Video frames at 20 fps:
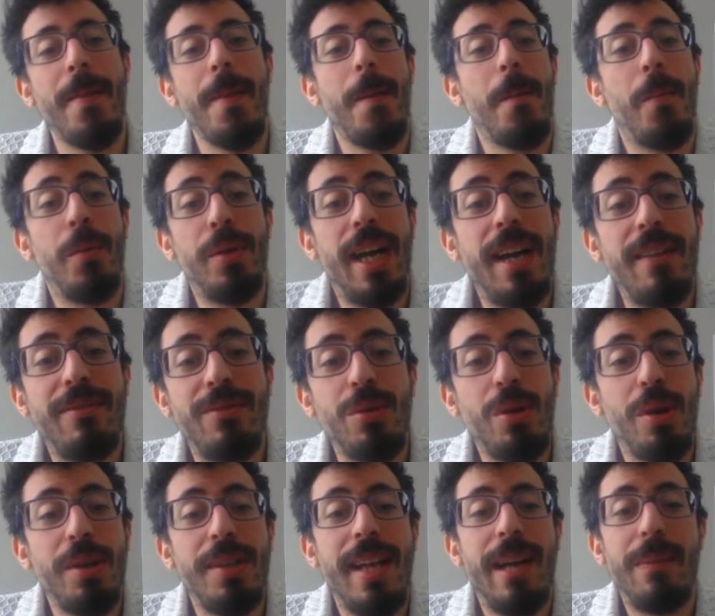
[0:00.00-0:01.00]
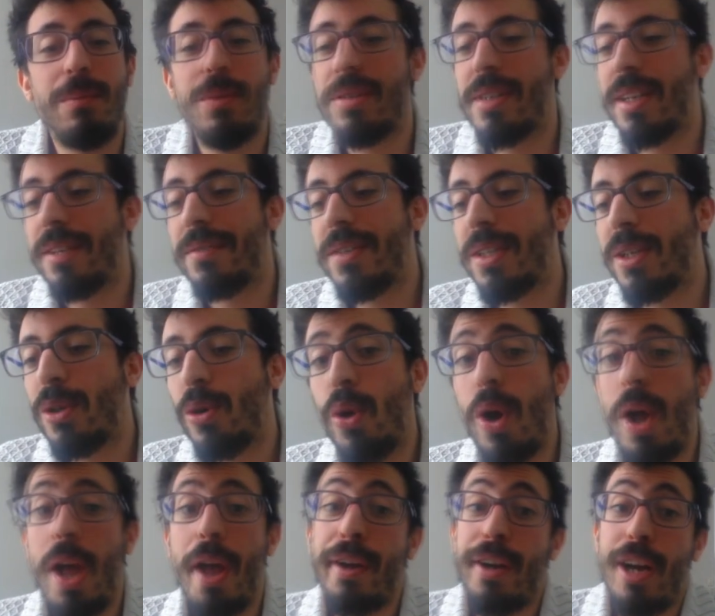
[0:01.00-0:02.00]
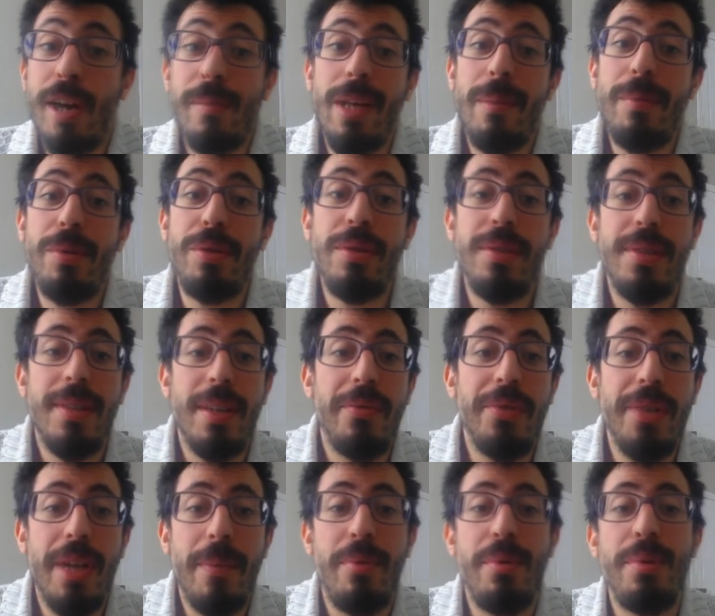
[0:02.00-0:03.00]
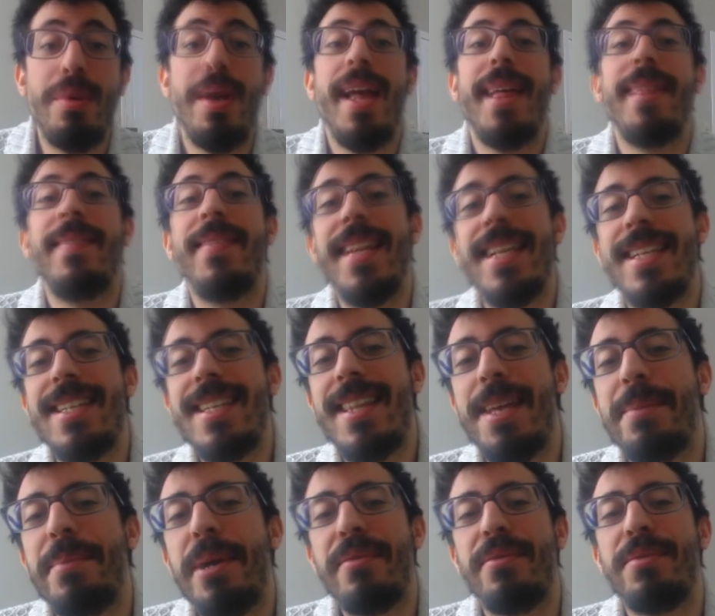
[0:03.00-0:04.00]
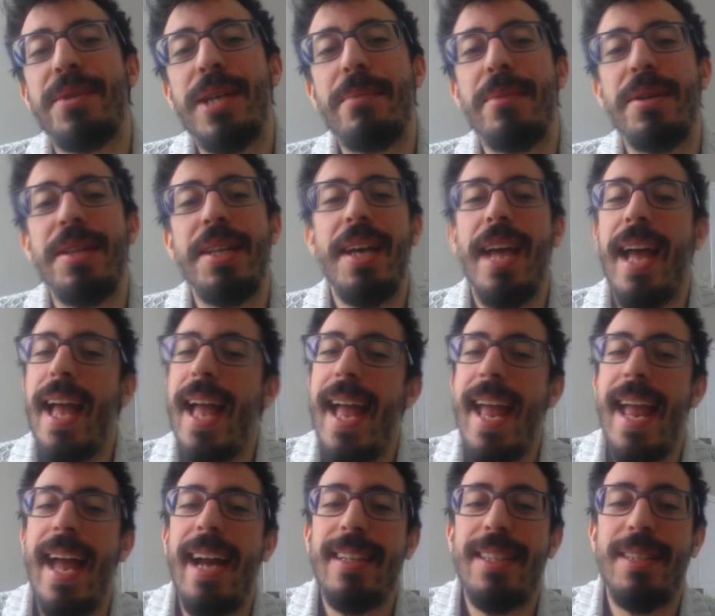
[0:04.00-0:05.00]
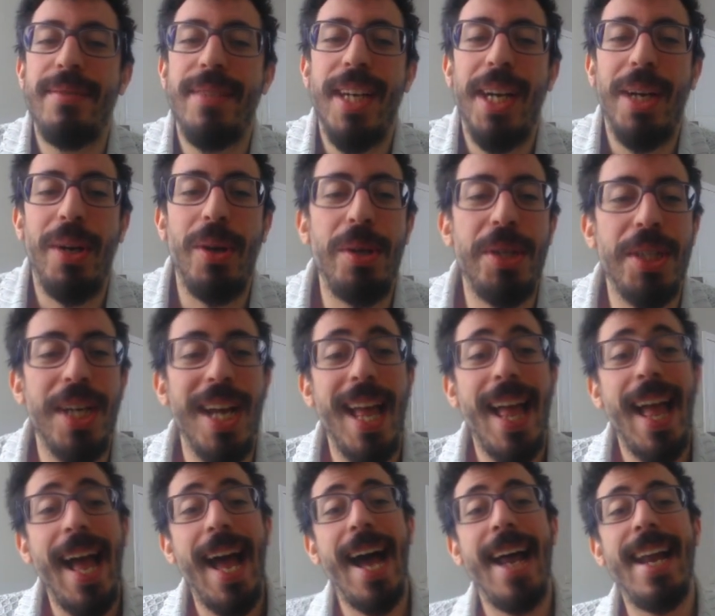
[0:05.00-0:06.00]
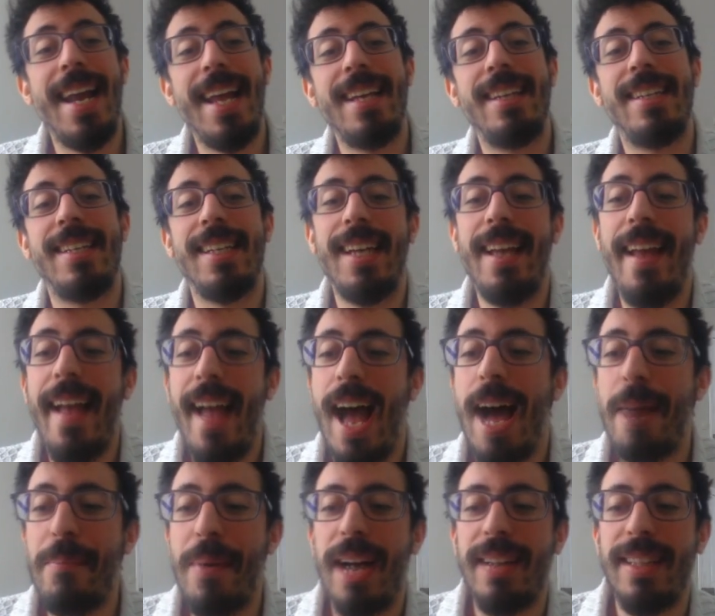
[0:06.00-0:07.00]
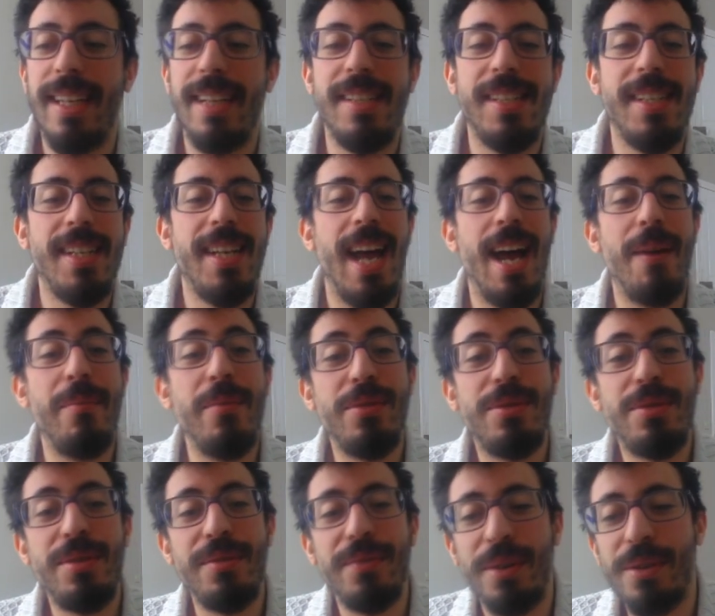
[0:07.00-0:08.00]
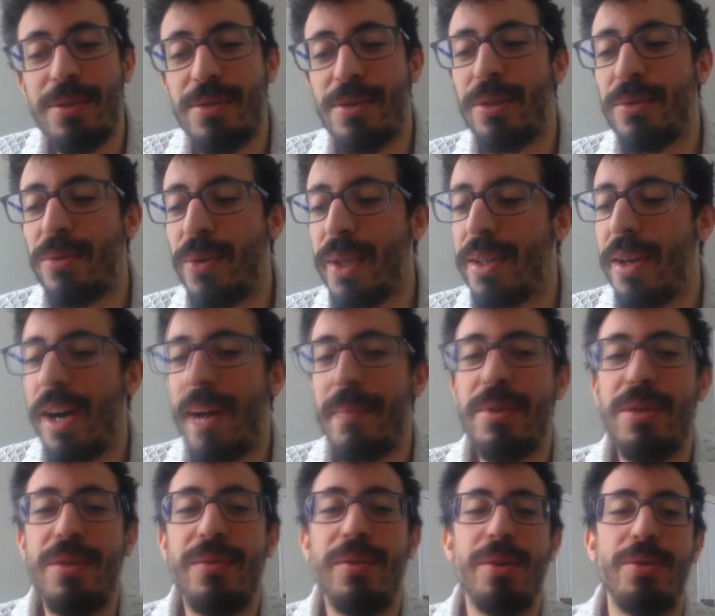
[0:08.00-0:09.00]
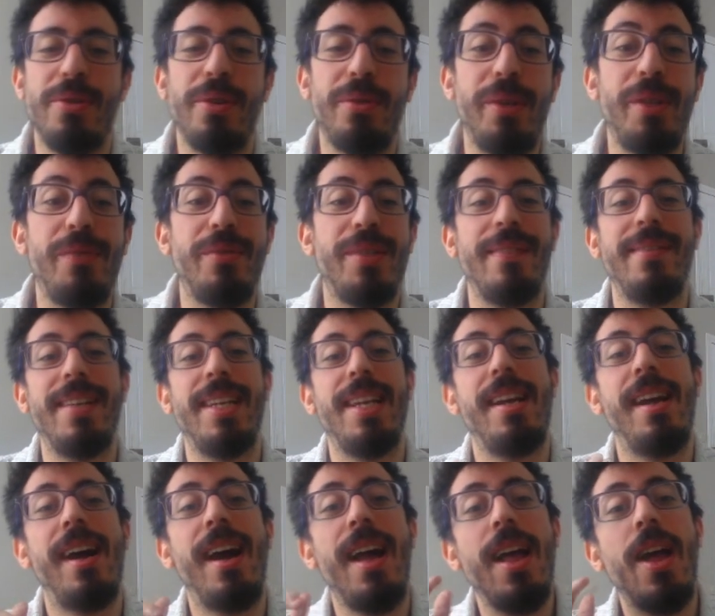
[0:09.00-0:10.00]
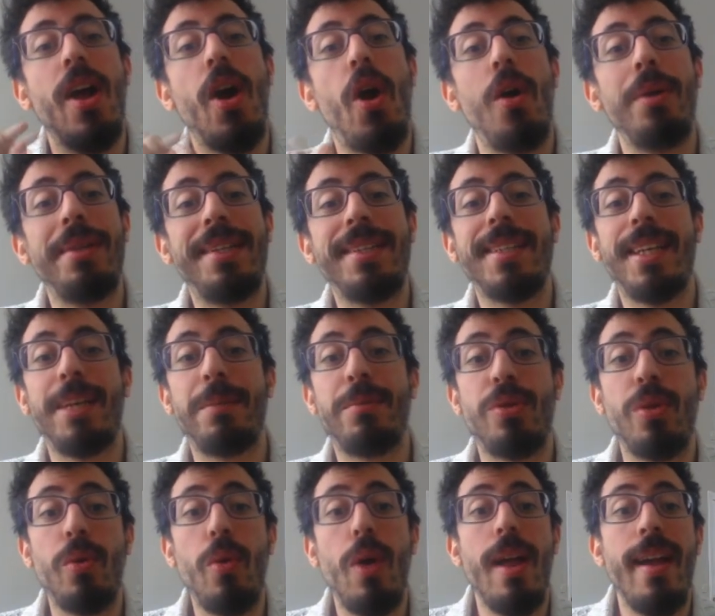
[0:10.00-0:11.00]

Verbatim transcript: On arrive donc au terme de cette vidéo. Comme d'habitude, si ça vous a plu, n'hésitez pas à vous abonner et activer la cloche, à liker, à partager, à me suivre sur Twitter, à me suivre sur Twitch, vous avez les liens en description.